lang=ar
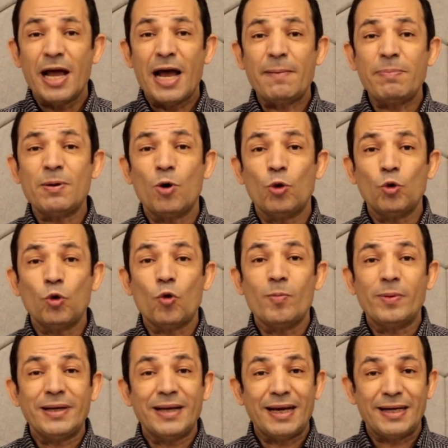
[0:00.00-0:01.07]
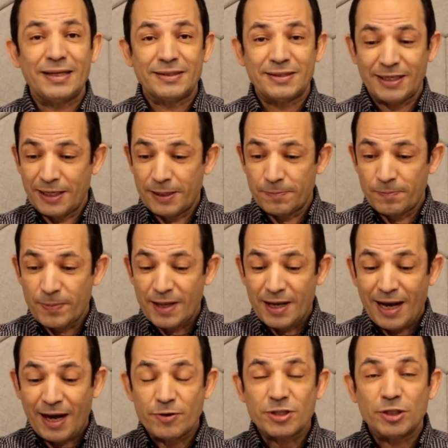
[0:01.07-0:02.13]
قبل ما أقول لكم هي قالت إيه
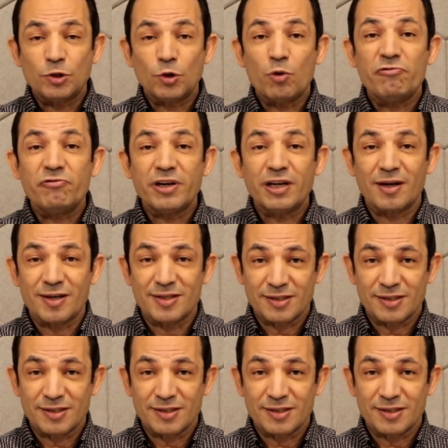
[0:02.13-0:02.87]
عاوز اديكم فكره